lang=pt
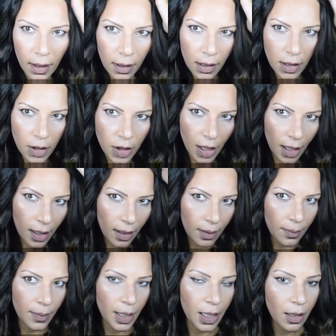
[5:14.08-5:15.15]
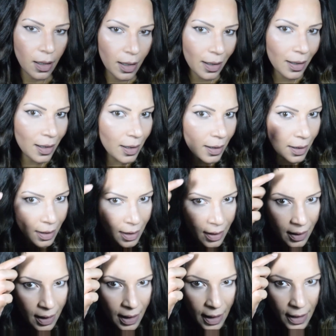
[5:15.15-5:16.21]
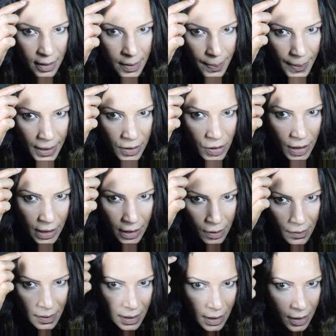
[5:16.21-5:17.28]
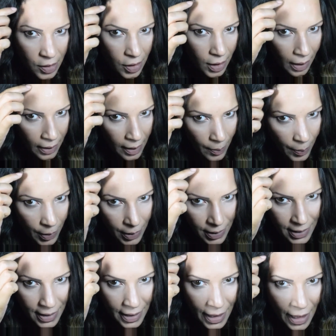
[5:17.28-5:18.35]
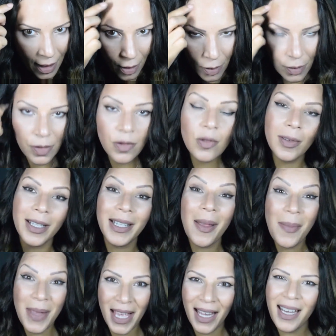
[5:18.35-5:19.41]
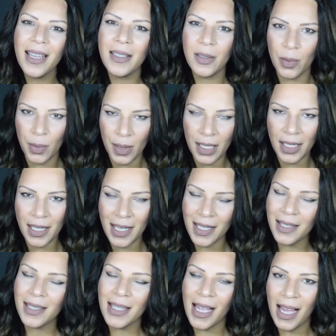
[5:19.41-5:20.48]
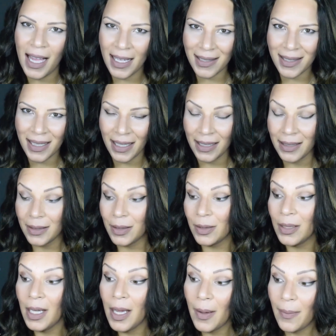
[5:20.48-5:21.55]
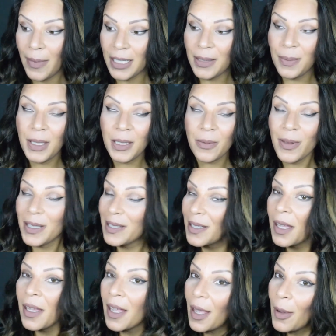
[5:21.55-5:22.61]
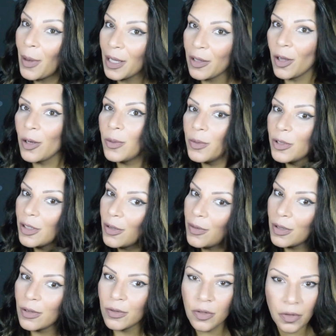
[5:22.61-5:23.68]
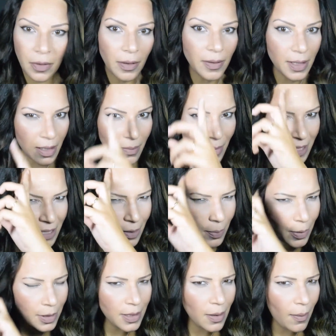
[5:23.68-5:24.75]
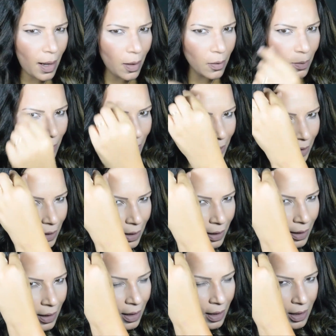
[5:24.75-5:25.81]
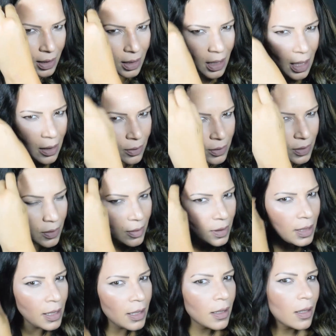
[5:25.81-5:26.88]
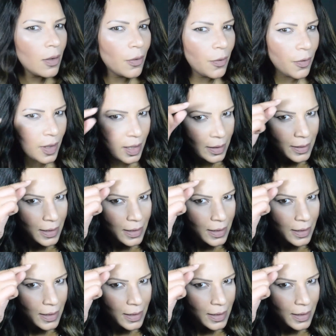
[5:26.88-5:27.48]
Ele já melhora aqui. Esse pretinho aqui eu vou ter que tirar depois, que é a costura da minha lace wig que está rasgando. Mas mesmo assim, eu adoro muito, eu vou continuar usando. Mas depois eu arrumo aqui, que é a costurinha que eu fiz.